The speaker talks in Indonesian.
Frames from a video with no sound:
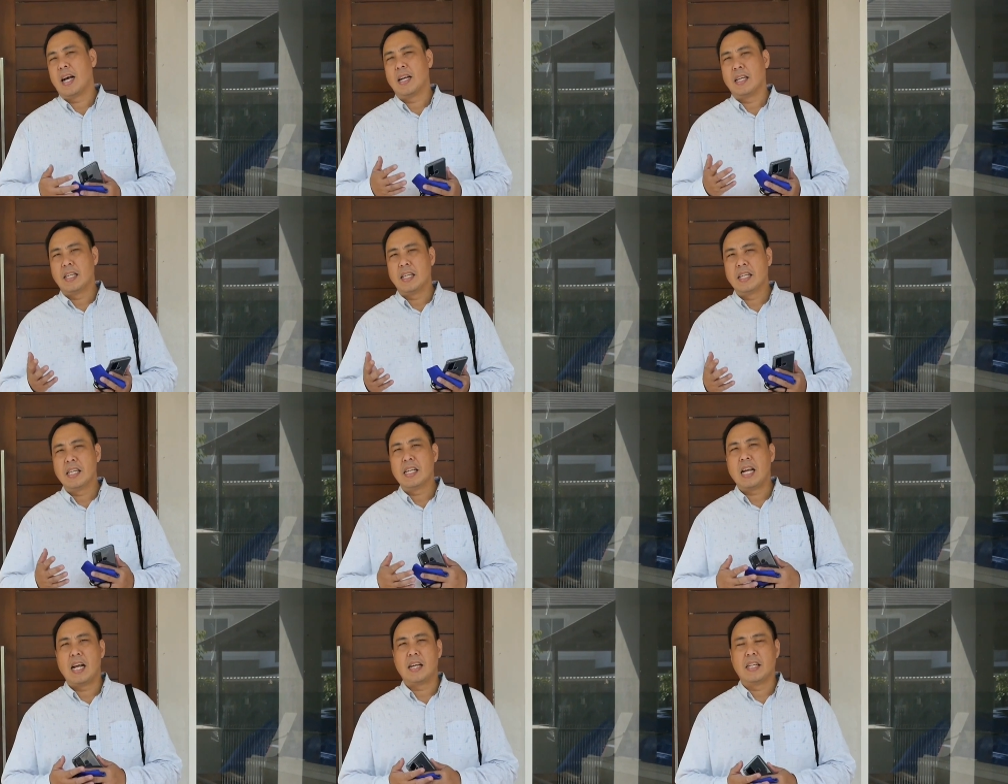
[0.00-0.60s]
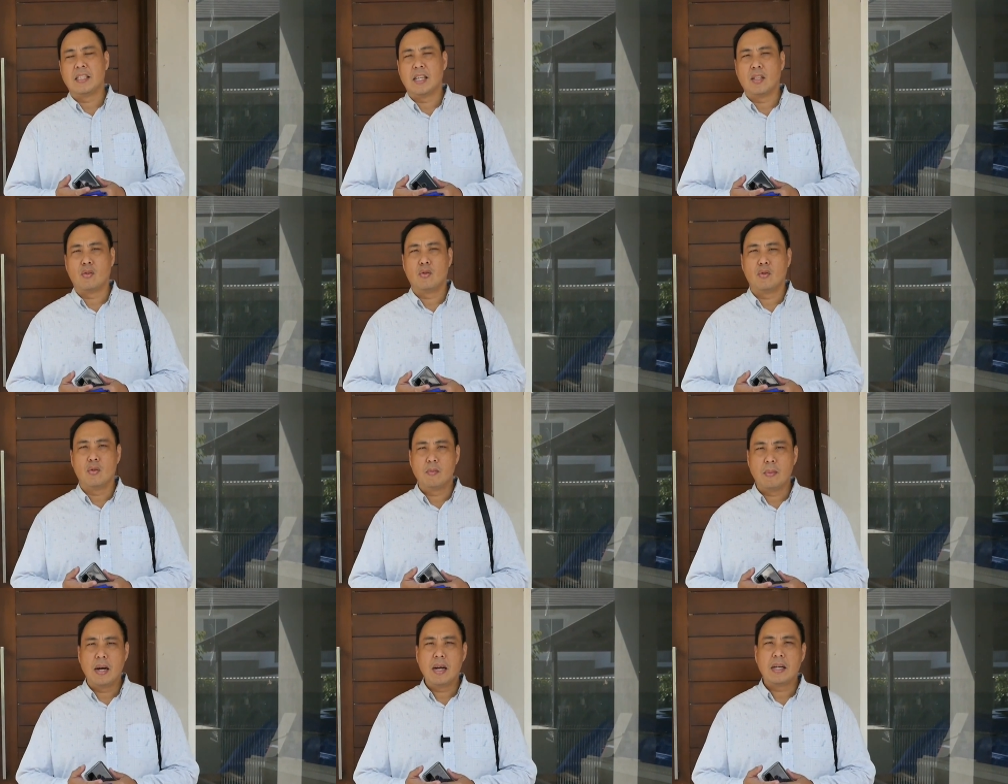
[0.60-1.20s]
Kali ini ada satu
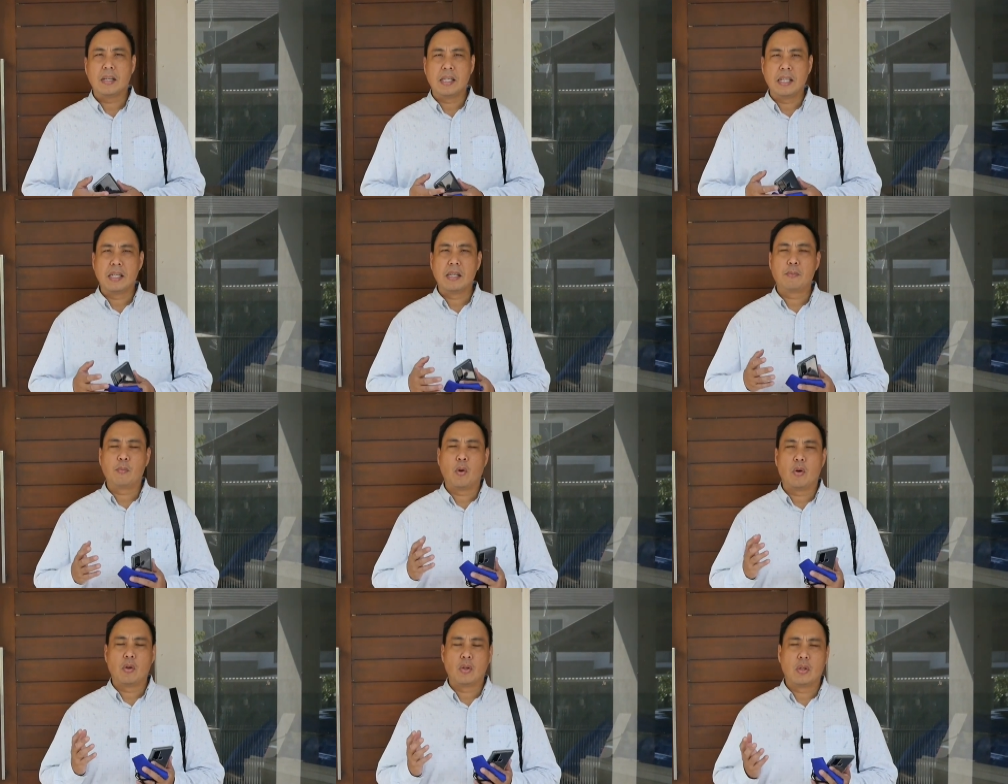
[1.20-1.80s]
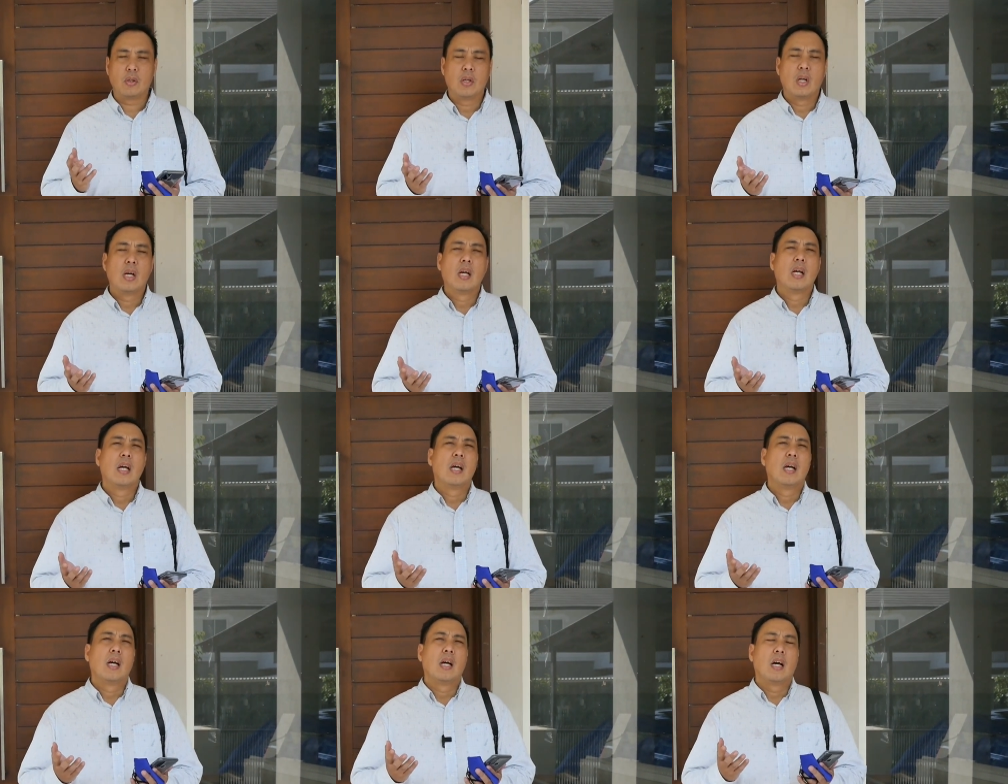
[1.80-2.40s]
rumah di Polres
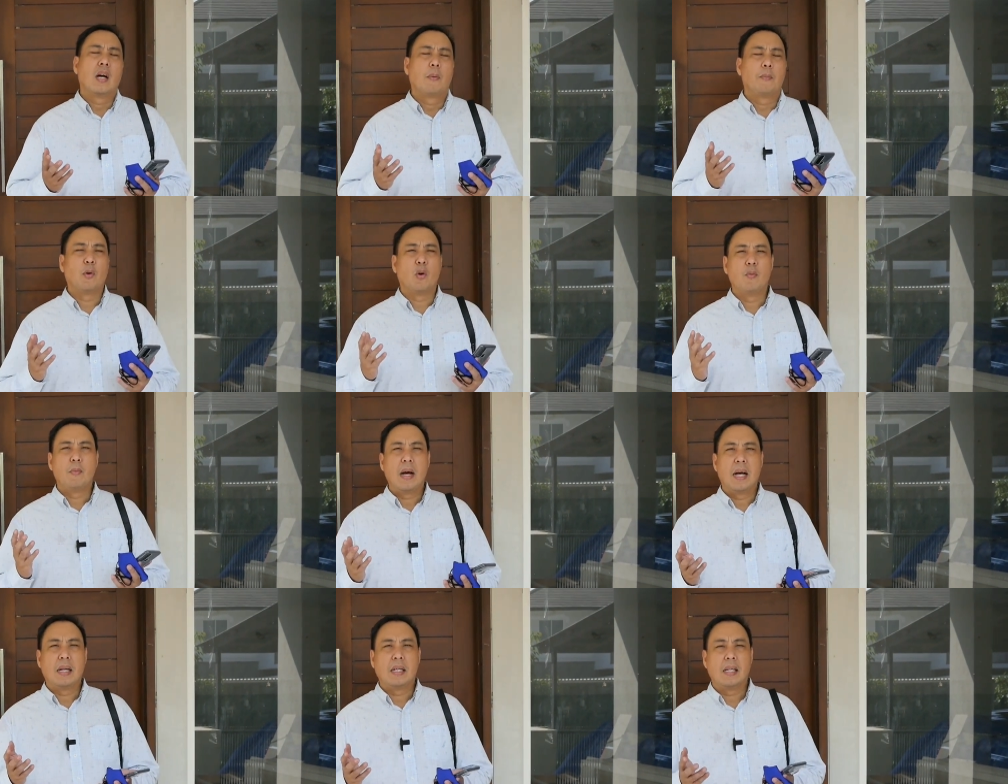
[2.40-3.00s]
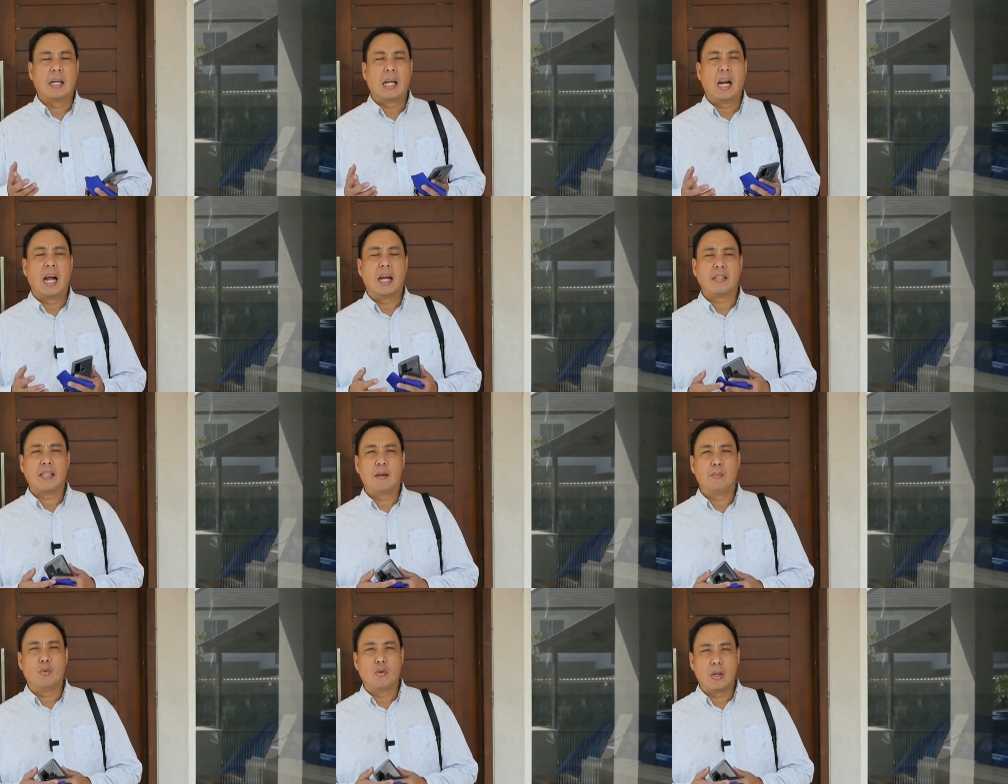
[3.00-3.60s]
perumahan Gerah
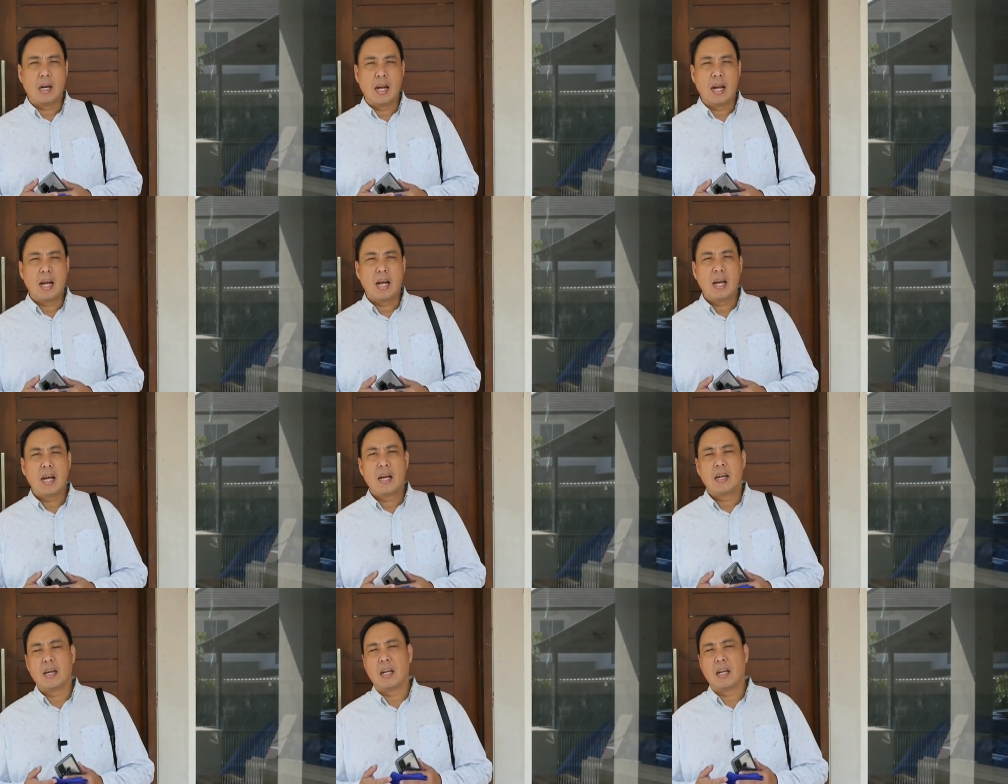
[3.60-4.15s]
Sampurna.